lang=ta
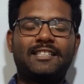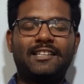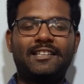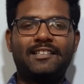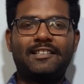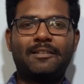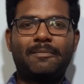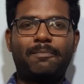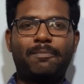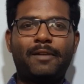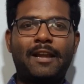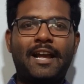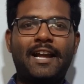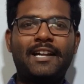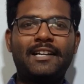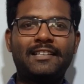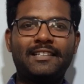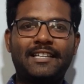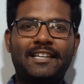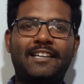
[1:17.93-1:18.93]
சரி இந்த
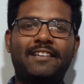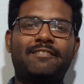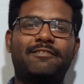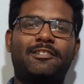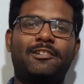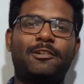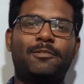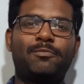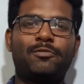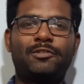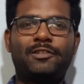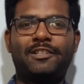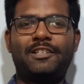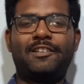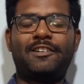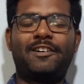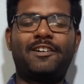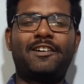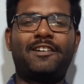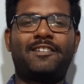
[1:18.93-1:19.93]
பிளான் ஏன் இவ்வளோ
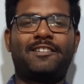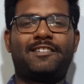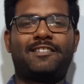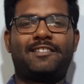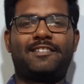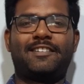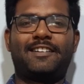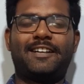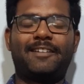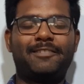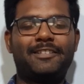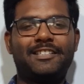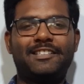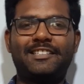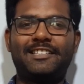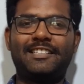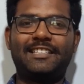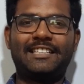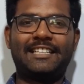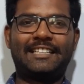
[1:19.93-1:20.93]
முக்கியம் அப்படின்னு
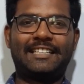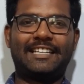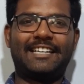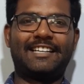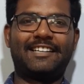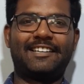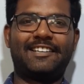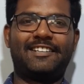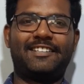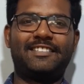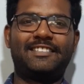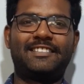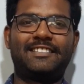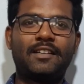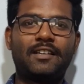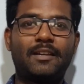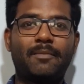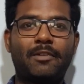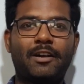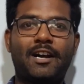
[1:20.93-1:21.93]
நீங்கள் கேட்கலாம்
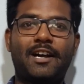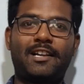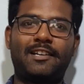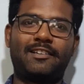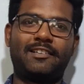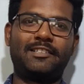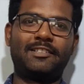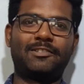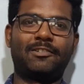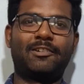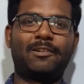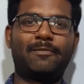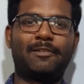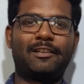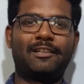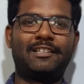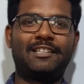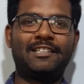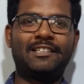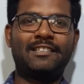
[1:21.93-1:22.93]
நம்ம ஆல்ரெடி சொன்ன
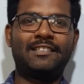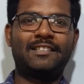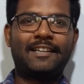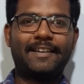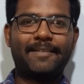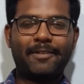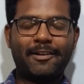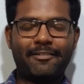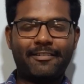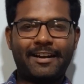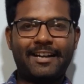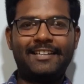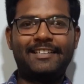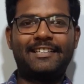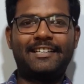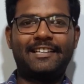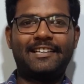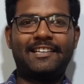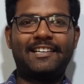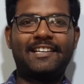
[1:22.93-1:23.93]
மாதிரி நம்ம
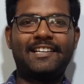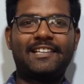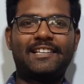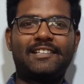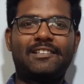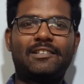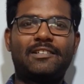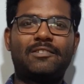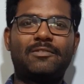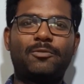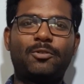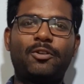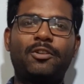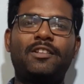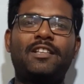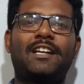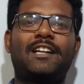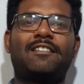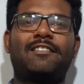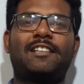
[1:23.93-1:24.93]
வாழ்க்கையில் ஒரு
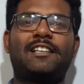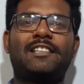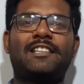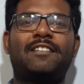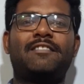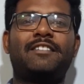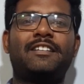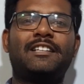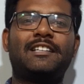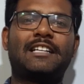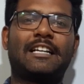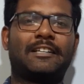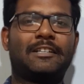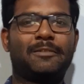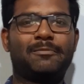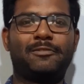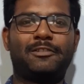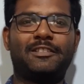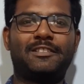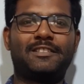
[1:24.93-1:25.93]
தடவை தான் இந்த வீடு கட்ட
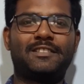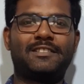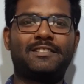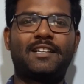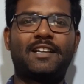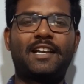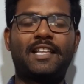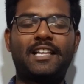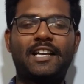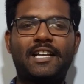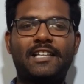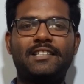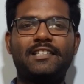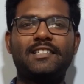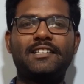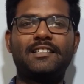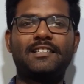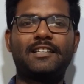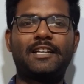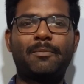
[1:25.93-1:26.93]
முடியும் அதாவது
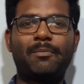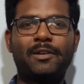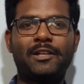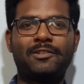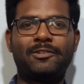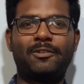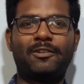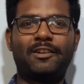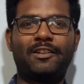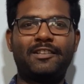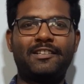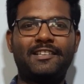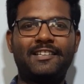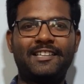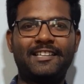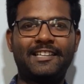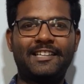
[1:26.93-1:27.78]
நம்ம சொல்கிறது